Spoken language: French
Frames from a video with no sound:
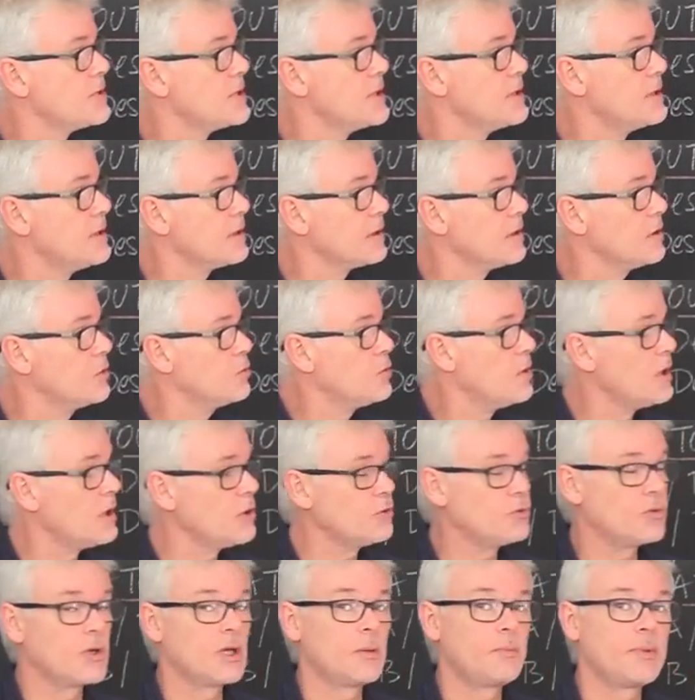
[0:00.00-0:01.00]
ces
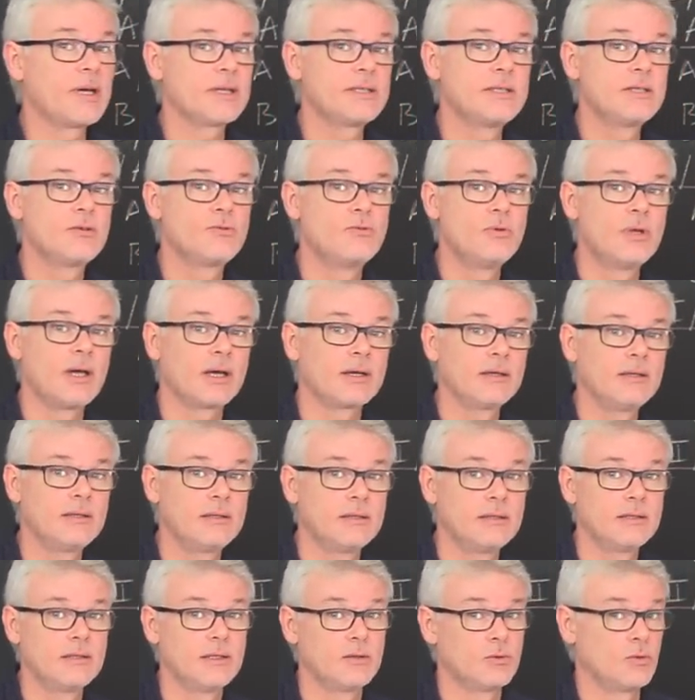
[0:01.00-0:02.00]
territoires dont la
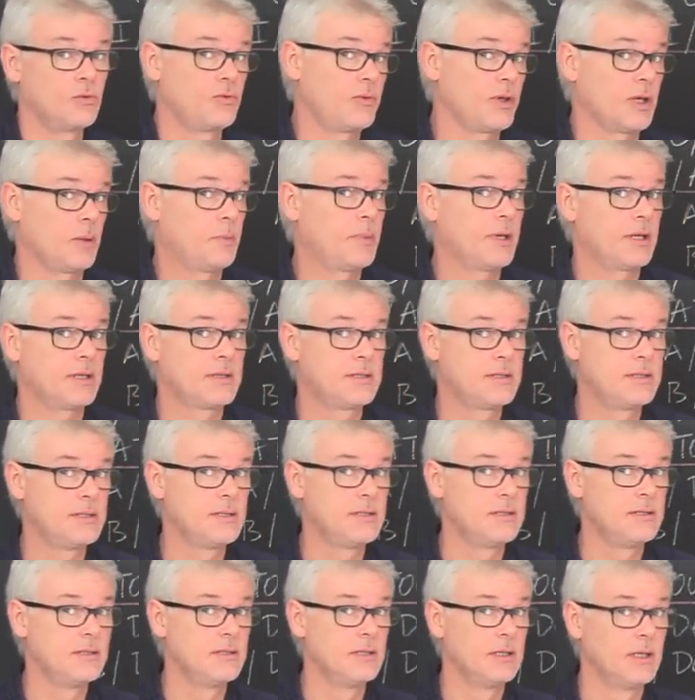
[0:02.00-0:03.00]
particularité est de faire
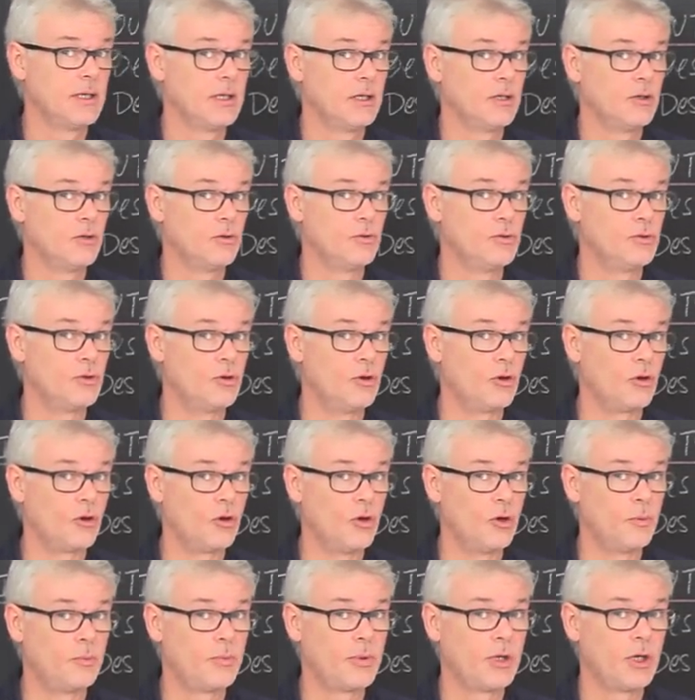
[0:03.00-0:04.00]
partie euh, de
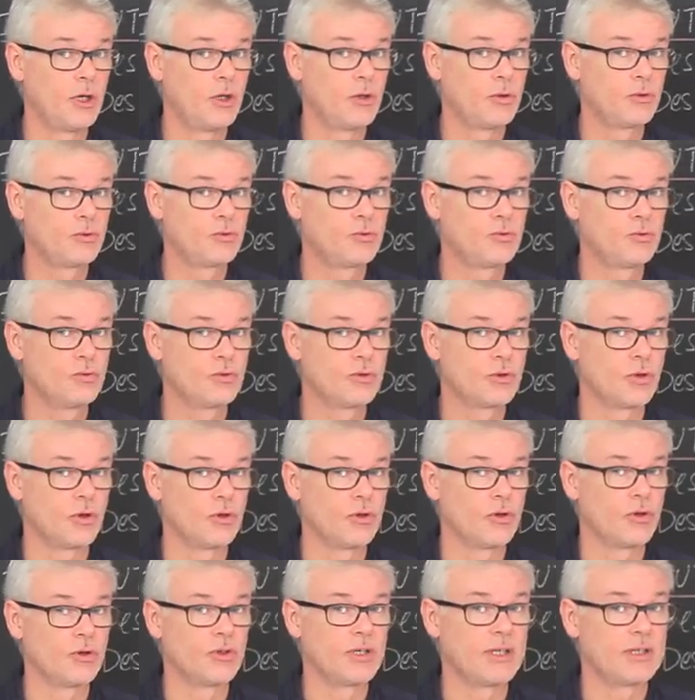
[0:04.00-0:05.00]
l'Europe tout
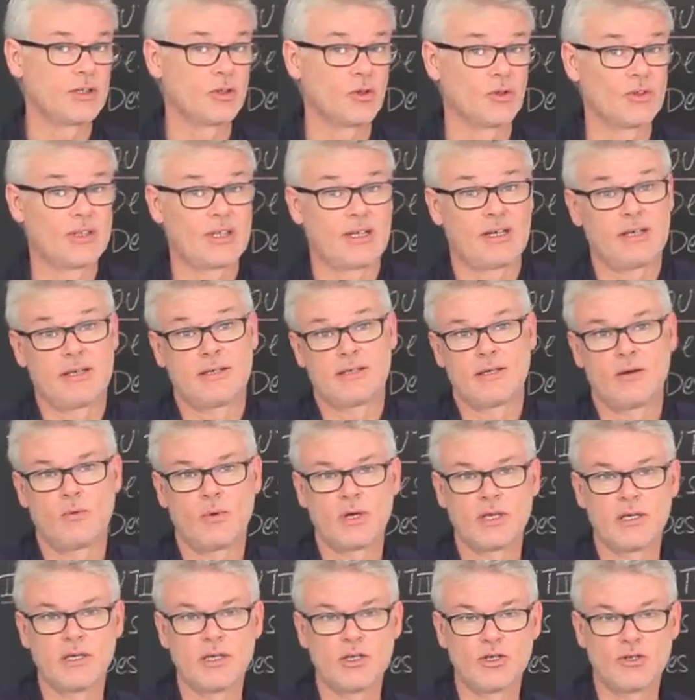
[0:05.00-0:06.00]
en en étant très
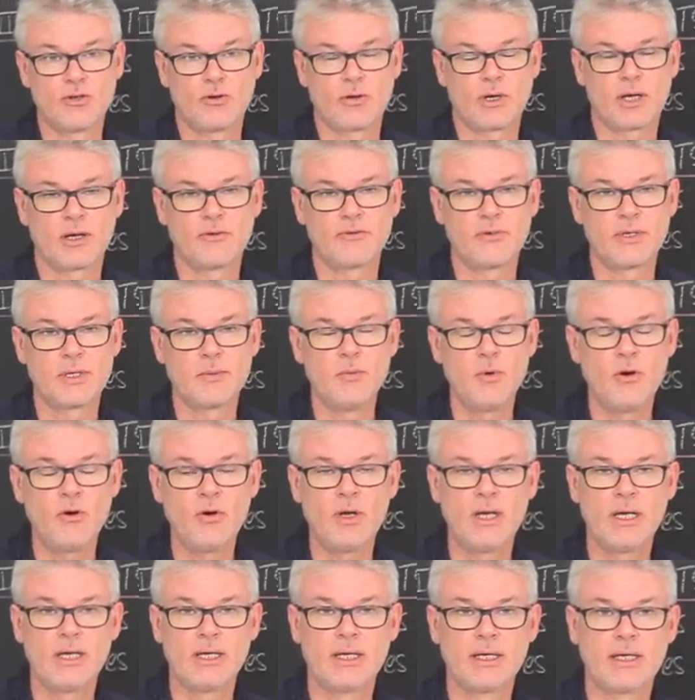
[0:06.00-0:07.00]
éloignés
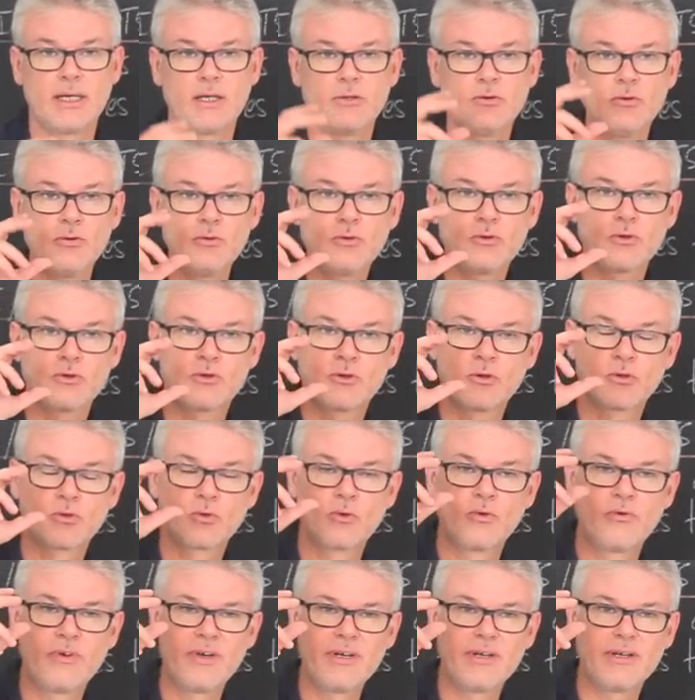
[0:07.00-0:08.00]
géographiquement, et donc de se
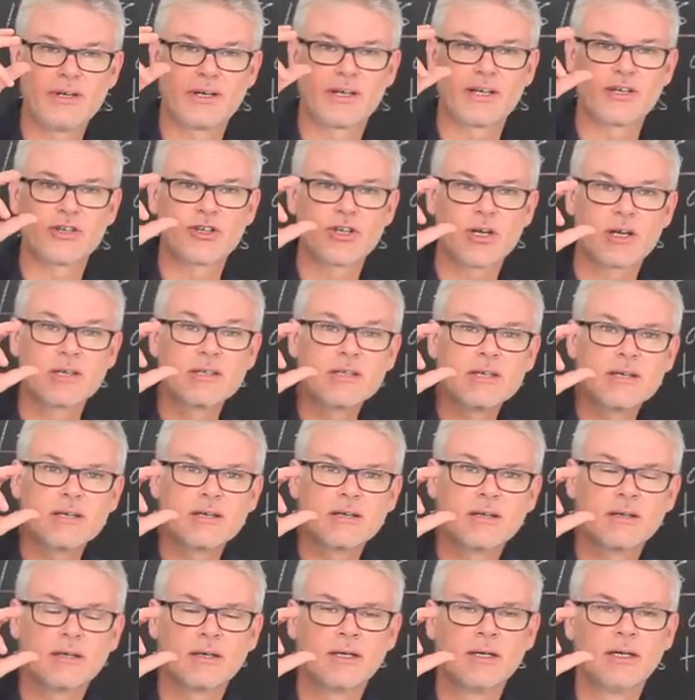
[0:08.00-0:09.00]
trouver à la
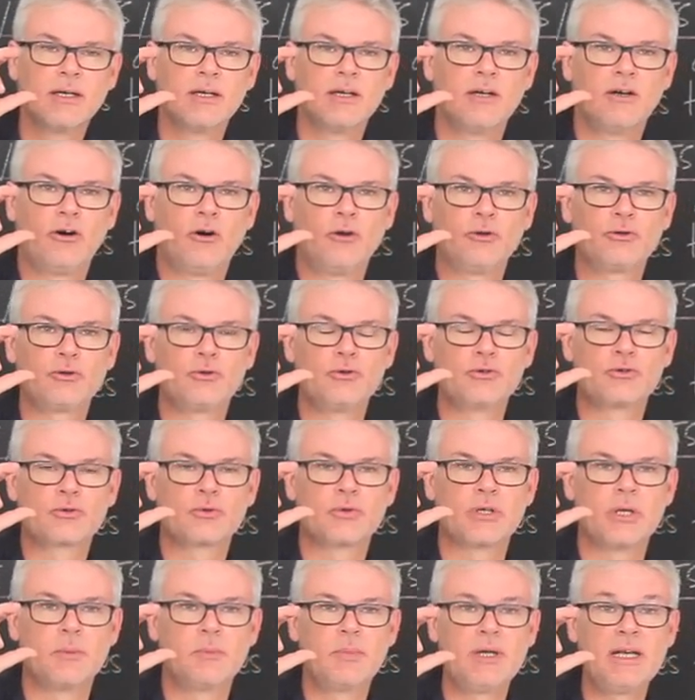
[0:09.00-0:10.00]
charnière entre ce
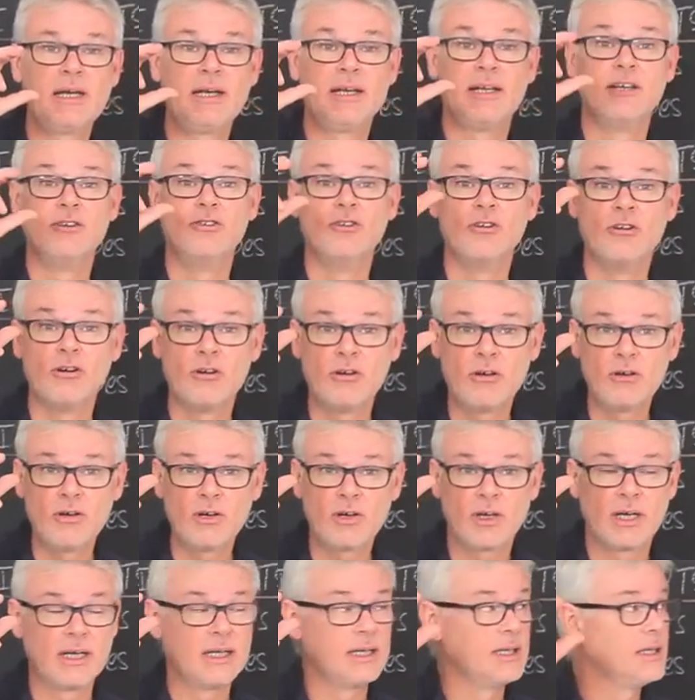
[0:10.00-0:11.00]
qu'on appelle les
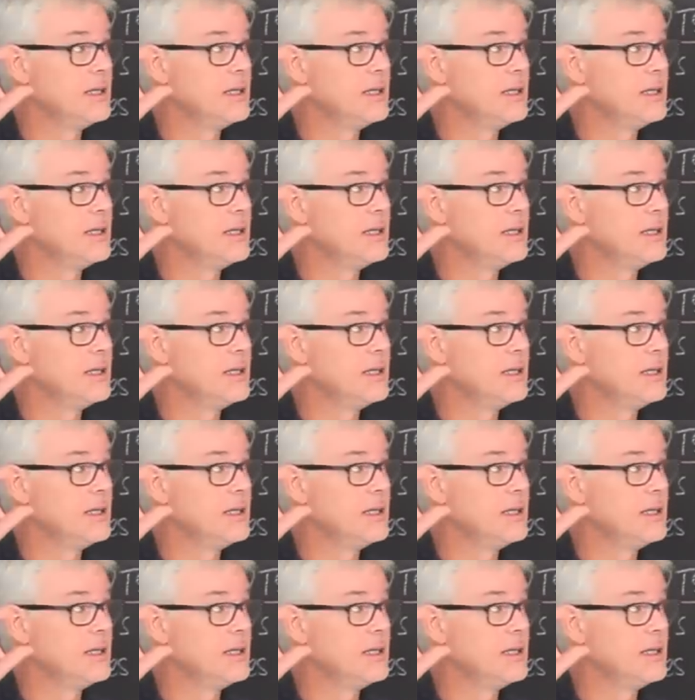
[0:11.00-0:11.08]
Nord